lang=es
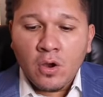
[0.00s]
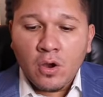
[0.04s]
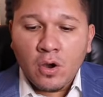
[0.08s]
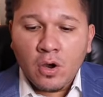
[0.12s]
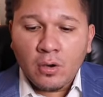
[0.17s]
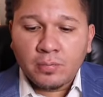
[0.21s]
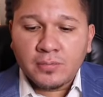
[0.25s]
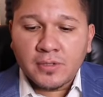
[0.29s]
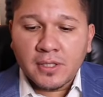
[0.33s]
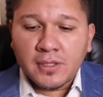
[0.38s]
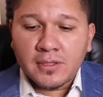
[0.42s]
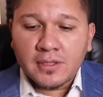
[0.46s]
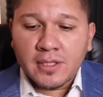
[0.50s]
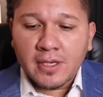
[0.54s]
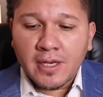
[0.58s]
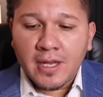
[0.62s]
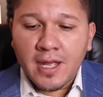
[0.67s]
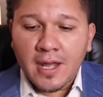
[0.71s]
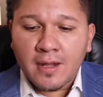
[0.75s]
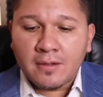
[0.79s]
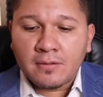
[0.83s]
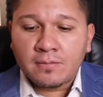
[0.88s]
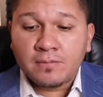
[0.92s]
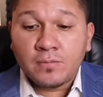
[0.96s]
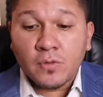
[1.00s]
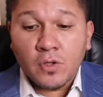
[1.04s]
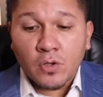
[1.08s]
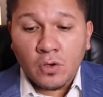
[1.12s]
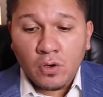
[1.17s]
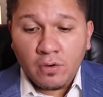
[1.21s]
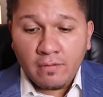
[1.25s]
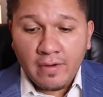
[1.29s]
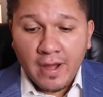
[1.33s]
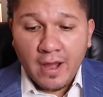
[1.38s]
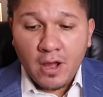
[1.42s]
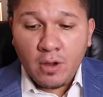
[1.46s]
obtendrían
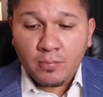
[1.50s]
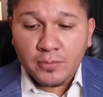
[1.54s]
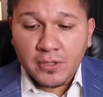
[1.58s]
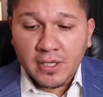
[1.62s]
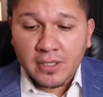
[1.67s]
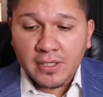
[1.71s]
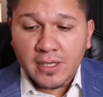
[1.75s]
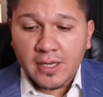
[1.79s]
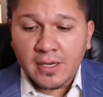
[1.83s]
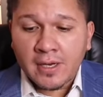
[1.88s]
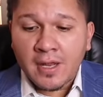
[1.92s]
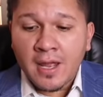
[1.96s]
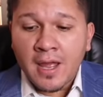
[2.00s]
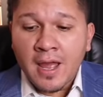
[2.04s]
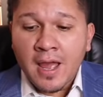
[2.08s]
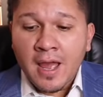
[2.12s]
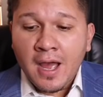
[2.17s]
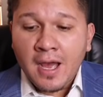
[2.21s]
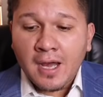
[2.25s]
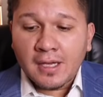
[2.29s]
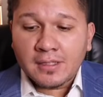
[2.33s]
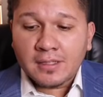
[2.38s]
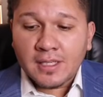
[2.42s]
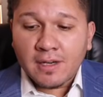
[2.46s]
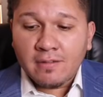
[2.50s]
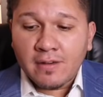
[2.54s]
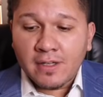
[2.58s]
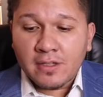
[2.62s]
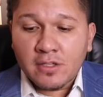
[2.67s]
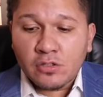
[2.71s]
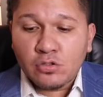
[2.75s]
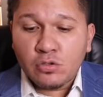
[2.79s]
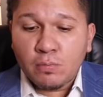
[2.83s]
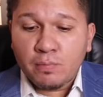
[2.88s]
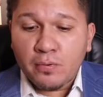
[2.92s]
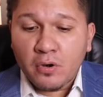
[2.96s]
o van a obtener a través
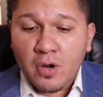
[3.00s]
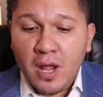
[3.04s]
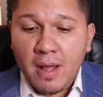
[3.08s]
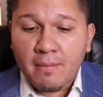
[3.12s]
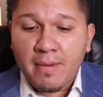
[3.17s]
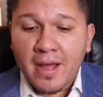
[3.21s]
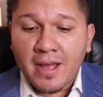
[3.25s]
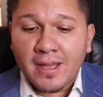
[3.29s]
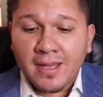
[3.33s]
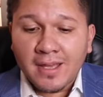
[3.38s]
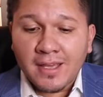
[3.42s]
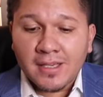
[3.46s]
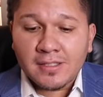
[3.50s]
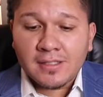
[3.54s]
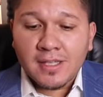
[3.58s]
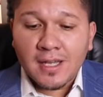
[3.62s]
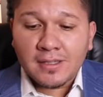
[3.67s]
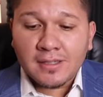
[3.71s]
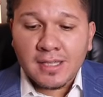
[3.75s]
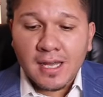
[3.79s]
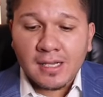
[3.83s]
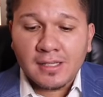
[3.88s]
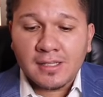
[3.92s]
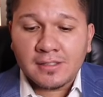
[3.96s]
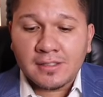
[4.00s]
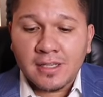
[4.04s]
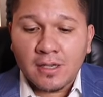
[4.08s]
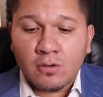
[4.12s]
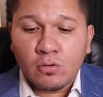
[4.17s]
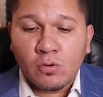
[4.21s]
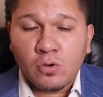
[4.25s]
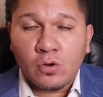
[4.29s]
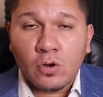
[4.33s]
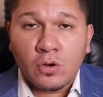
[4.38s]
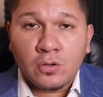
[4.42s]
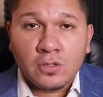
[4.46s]
de su programa estatal de
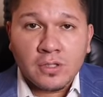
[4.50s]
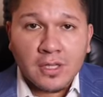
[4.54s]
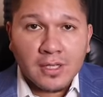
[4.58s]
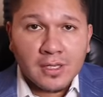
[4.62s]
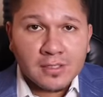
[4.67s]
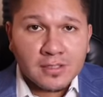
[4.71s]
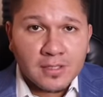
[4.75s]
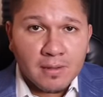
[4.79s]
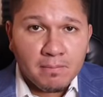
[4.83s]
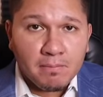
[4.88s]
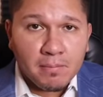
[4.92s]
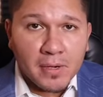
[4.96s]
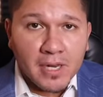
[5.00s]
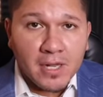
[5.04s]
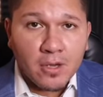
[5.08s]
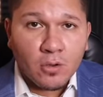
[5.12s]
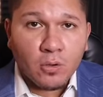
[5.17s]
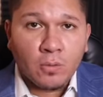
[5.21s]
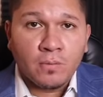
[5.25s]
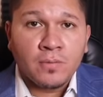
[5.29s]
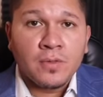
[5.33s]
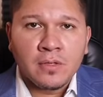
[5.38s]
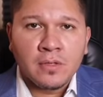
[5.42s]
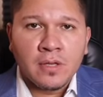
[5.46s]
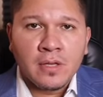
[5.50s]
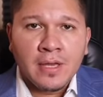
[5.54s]
seguro de desempleo.